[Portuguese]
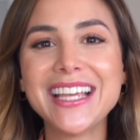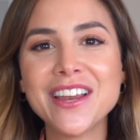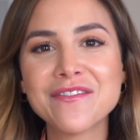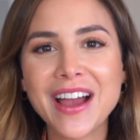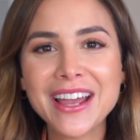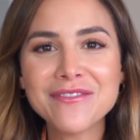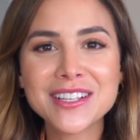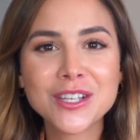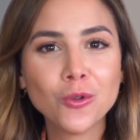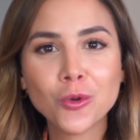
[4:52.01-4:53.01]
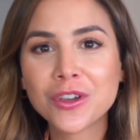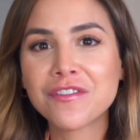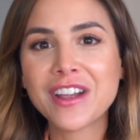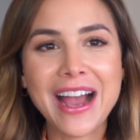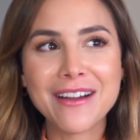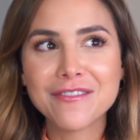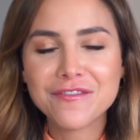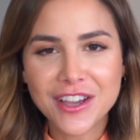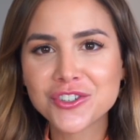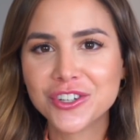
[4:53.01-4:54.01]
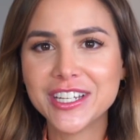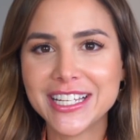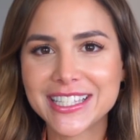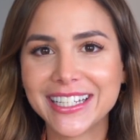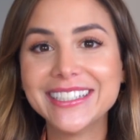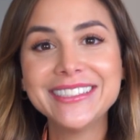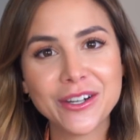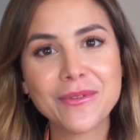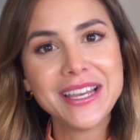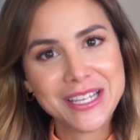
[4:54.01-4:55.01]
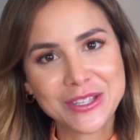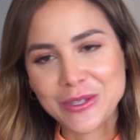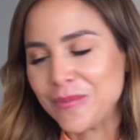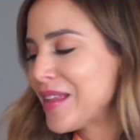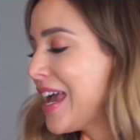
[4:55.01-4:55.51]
e ele vai fazer o look ficar fashionista? Então é isso.